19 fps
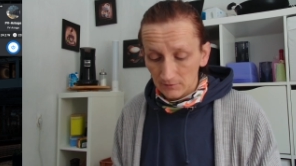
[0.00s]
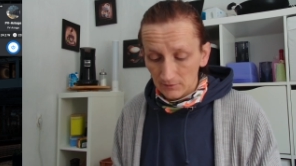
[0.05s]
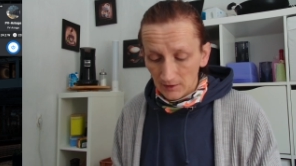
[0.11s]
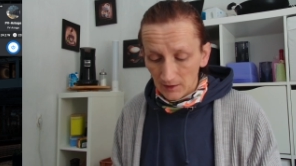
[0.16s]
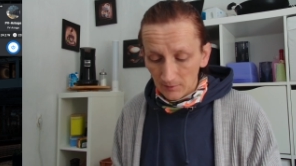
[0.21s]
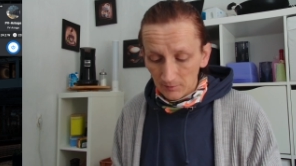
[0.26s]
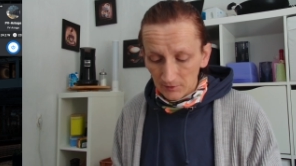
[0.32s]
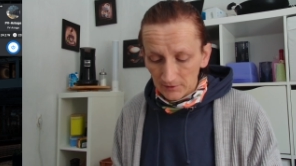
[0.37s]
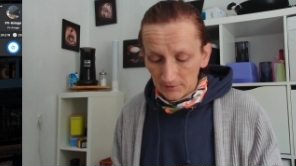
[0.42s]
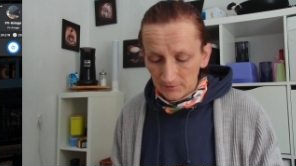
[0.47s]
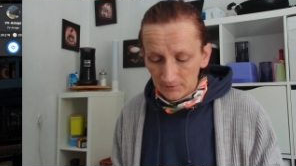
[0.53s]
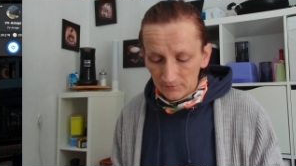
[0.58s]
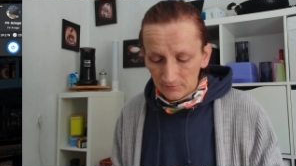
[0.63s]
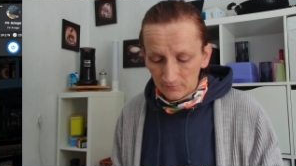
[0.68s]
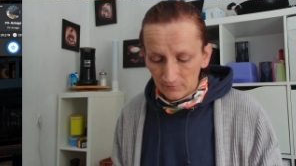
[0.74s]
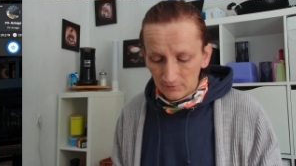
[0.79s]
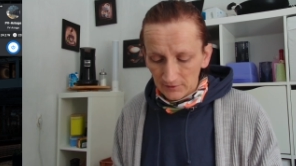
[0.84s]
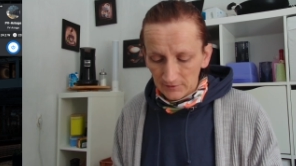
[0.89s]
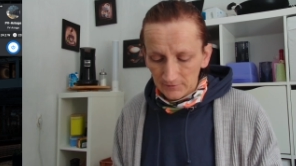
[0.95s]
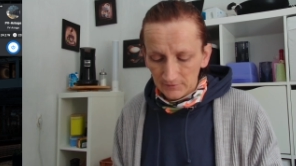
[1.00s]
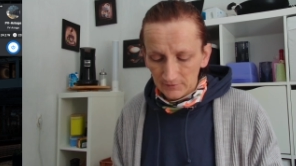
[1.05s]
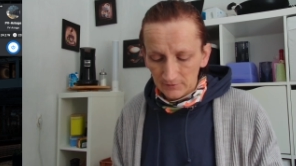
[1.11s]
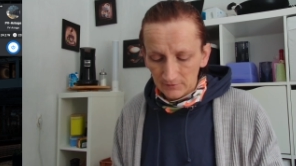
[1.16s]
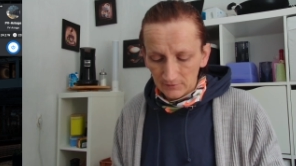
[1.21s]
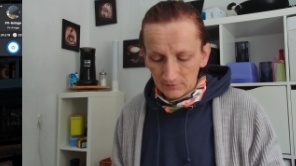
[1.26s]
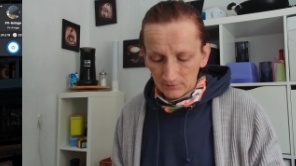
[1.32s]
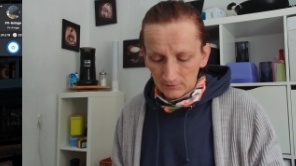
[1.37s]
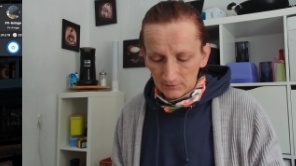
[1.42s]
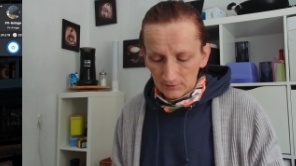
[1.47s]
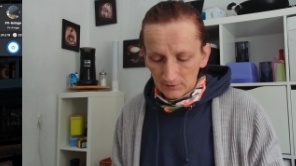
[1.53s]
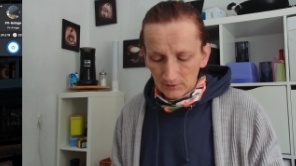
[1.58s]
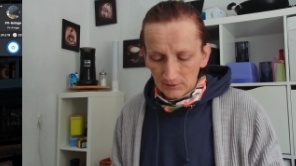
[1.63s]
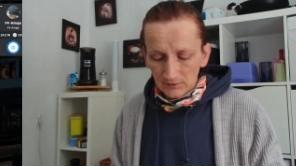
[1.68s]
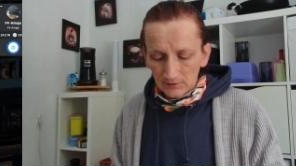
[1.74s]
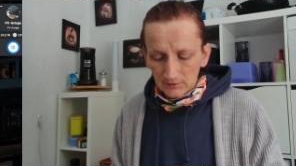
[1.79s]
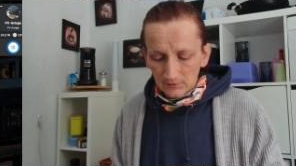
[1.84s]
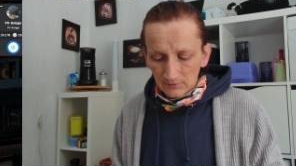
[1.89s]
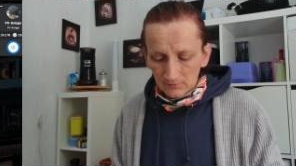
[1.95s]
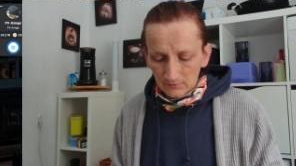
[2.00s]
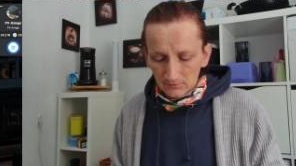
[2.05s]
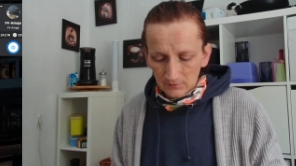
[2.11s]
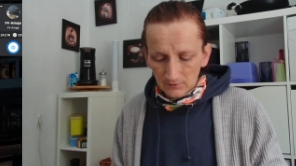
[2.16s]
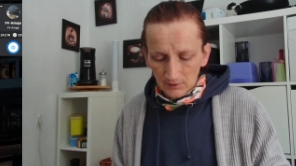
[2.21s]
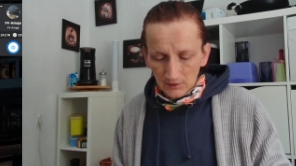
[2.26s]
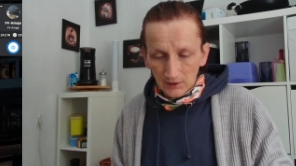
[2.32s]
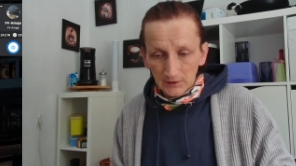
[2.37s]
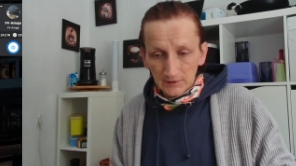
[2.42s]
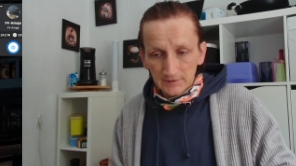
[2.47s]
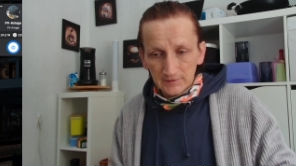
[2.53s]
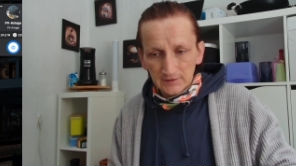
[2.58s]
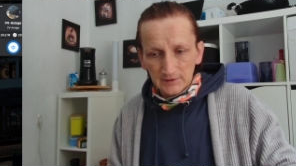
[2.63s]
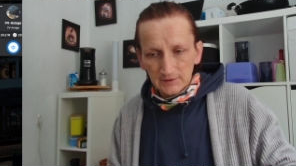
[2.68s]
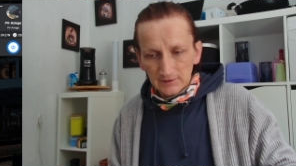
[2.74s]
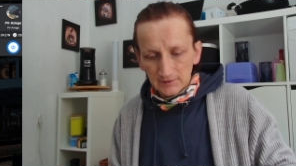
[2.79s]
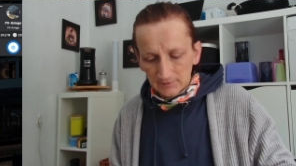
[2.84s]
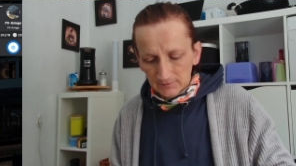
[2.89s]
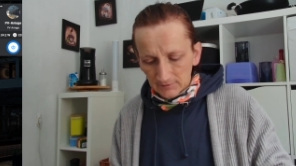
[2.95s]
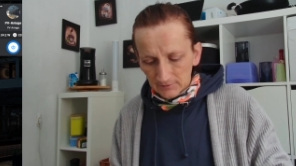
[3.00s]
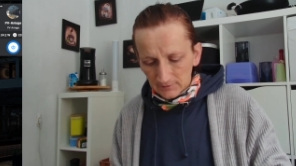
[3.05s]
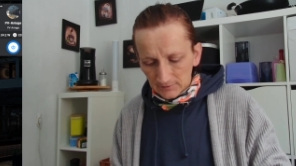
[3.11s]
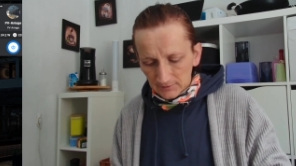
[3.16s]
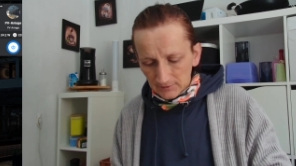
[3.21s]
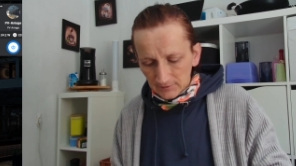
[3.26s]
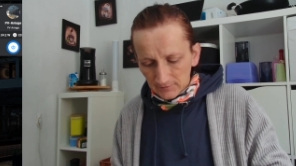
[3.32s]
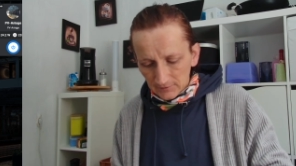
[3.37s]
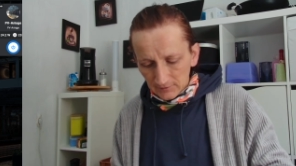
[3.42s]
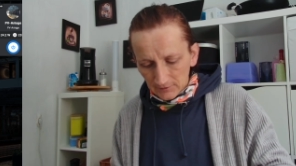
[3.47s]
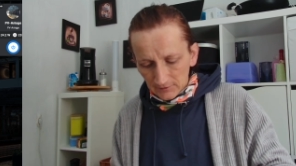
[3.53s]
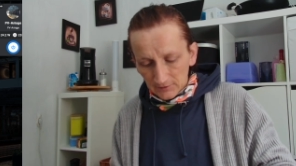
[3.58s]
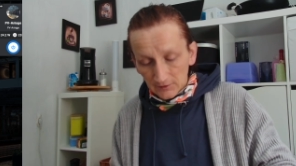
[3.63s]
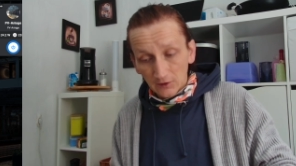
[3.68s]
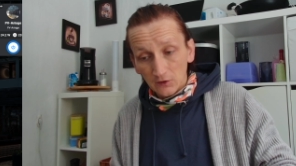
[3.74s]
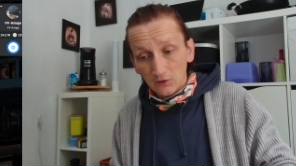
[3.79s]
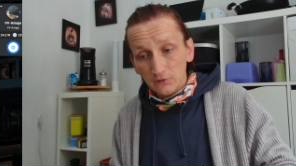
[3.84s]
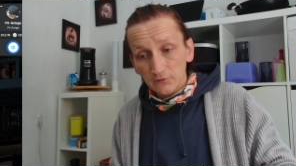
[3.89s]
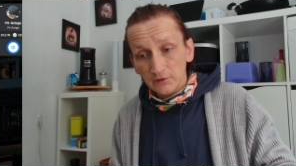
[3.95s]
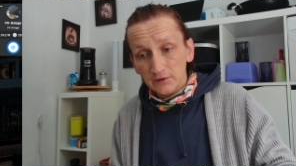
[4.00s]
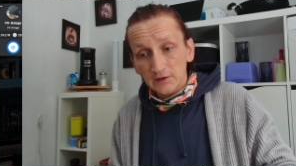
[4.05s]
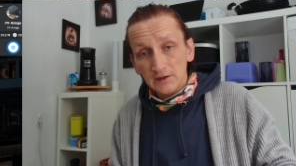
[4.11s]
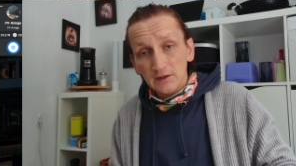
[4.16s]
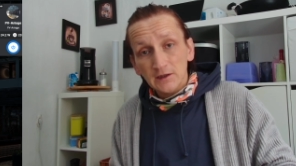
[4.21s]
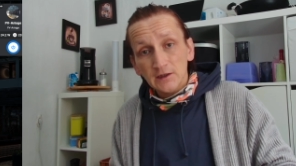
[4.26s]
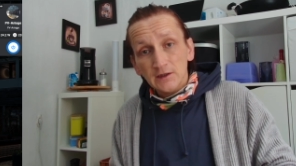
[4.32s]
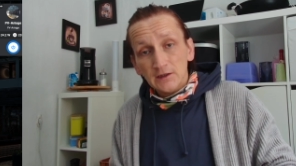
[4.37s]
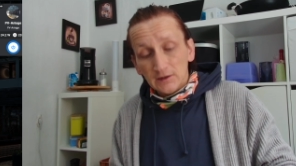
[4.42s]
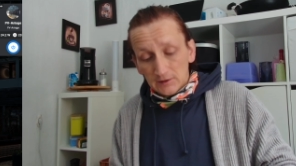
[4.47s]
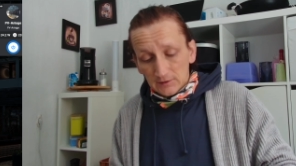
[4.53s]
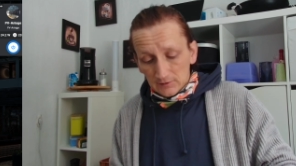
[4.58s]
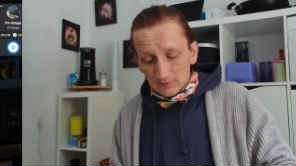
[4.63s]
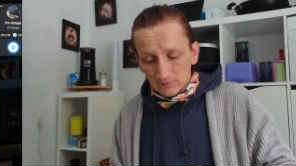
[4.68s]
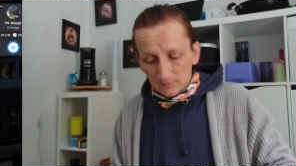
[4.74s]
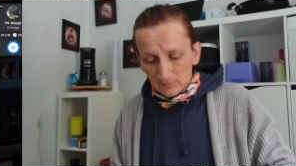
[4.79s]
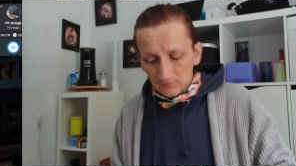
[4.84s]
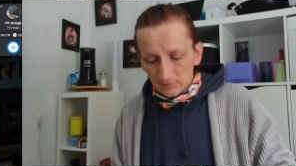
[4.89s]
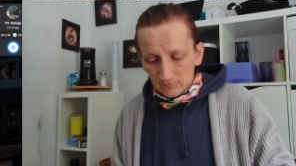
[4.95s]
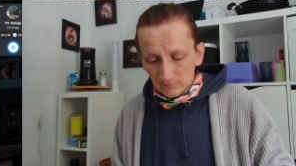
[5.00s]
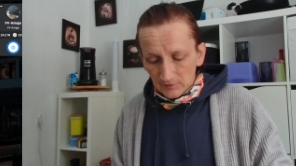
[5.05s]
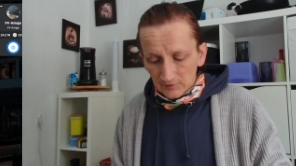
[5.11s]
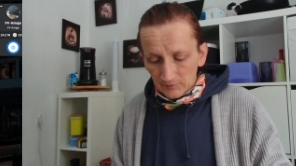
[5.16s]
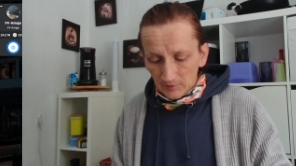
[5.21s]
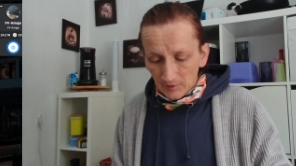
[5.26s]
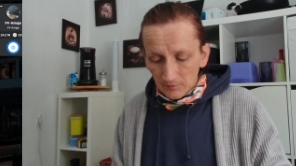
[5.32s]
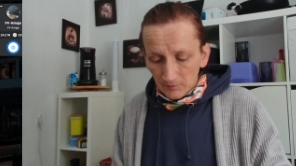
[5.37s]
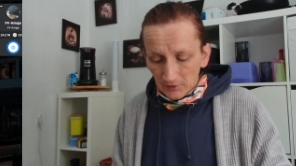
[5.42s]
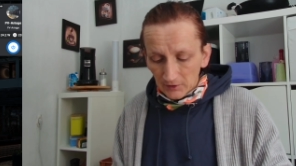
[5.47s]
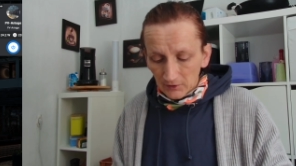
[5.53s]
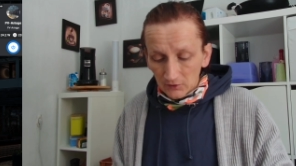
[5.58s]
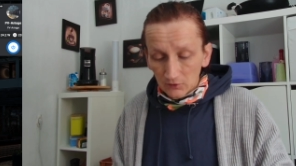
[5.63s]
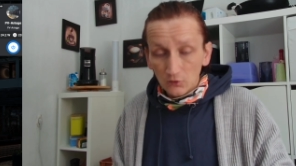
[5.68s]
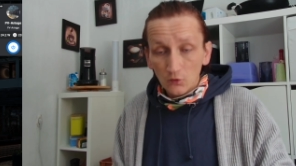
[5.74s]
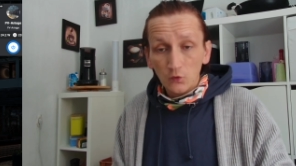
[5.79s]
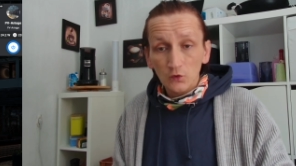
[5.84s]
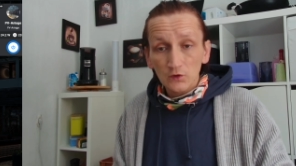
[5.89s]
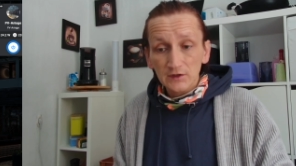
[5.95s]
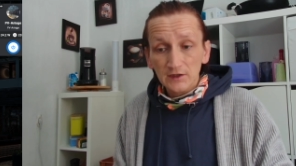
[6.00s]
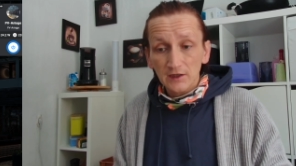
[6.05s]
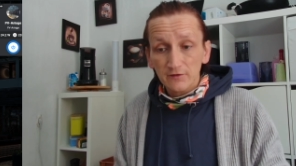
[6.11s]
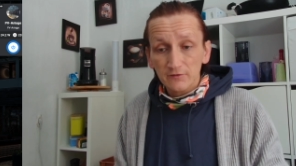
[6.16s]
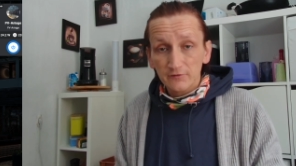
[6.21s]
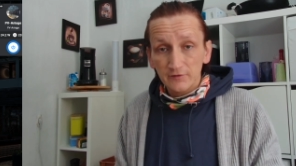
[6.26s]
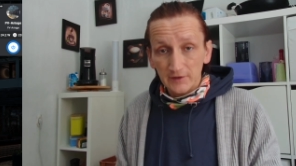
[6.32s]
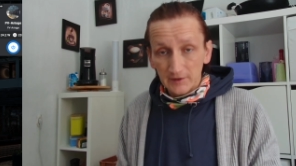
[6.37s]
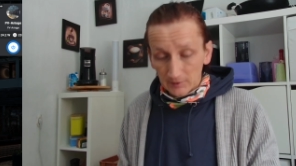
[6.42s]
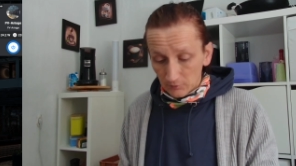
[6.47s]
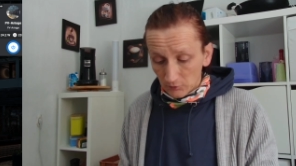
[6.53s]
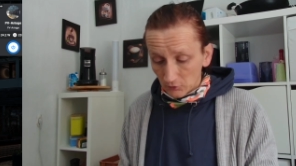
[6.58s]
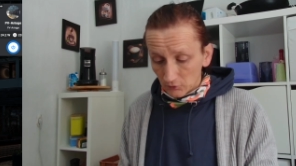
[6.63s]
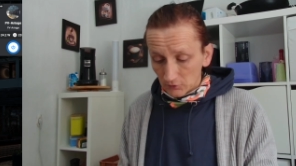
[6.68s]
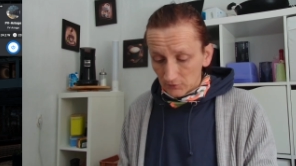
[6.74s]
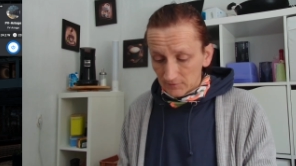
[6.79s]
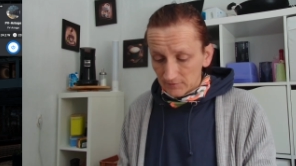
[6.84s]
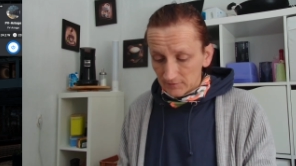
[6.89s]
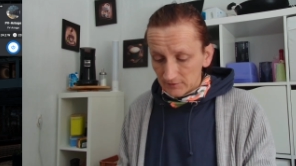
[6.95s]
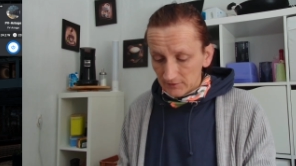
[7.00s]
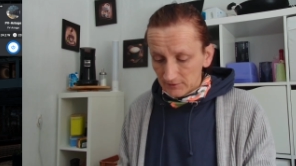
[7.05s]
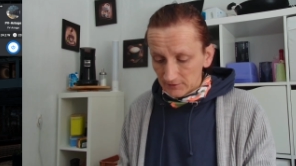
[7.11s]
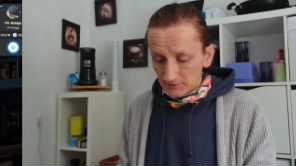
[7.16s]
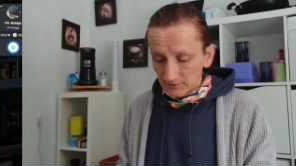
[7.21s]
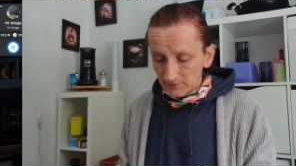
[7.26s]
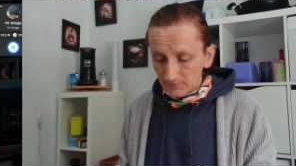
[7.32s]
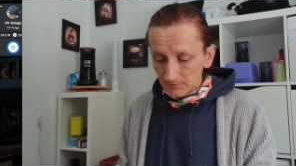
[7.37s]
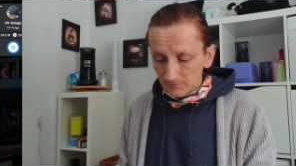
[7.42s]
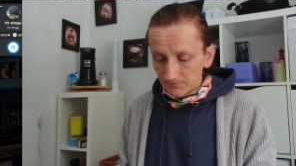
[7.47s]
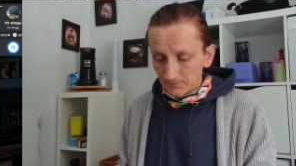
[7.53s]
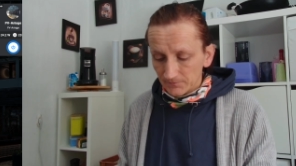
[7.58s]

ablesen, was ah, kriege jetzt die Kiste nicht auf, was mein Balkonkraftwerk produziert.